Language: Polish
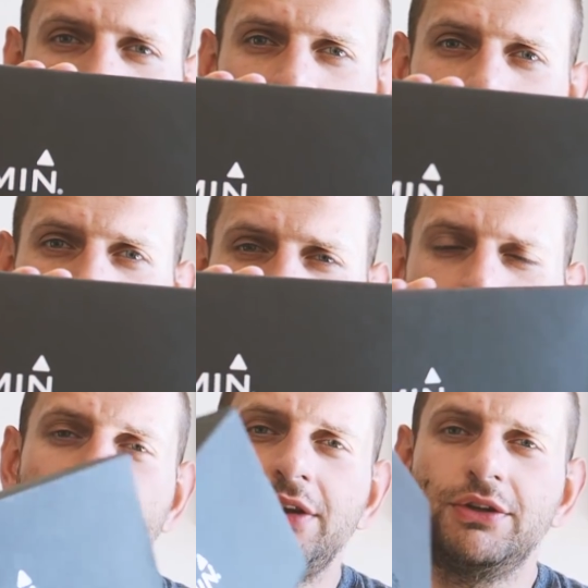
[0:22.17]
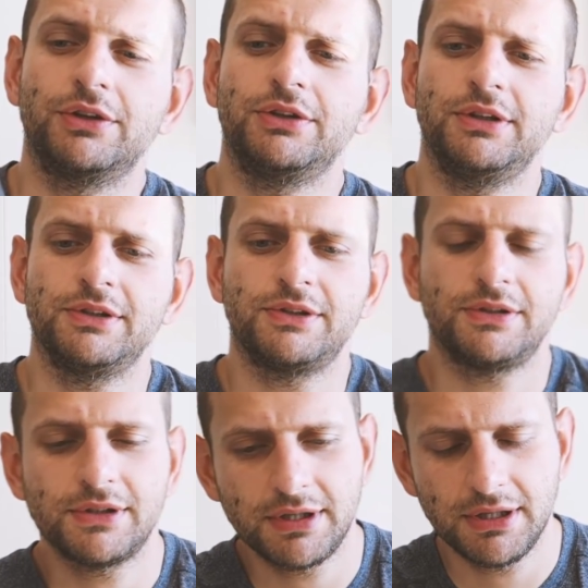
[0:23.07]
Garmin Vector, to
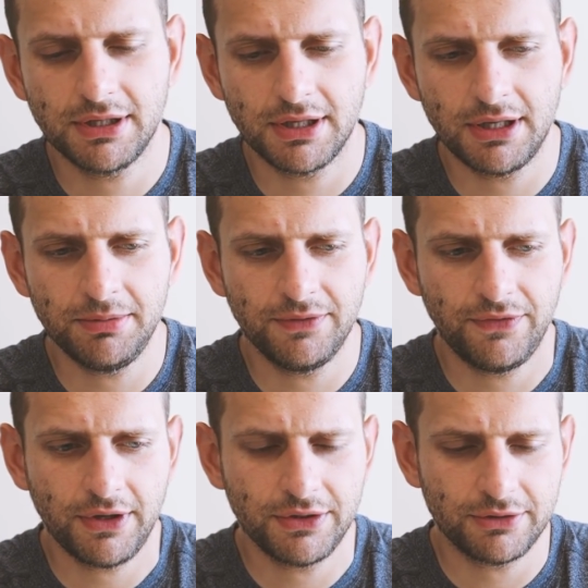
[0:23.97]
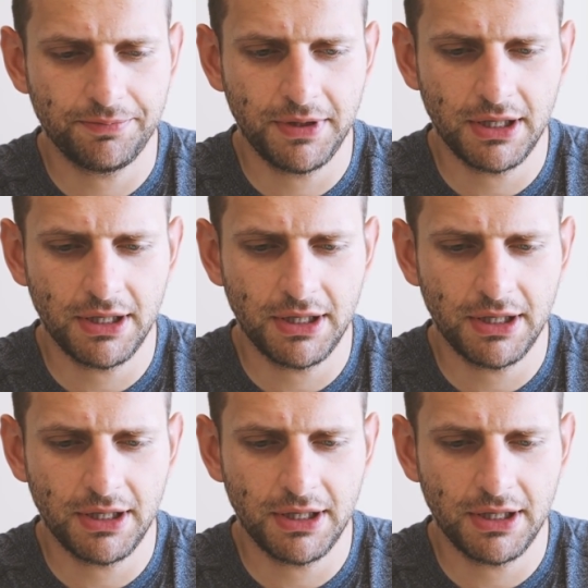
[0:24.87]
jest Garmin Vector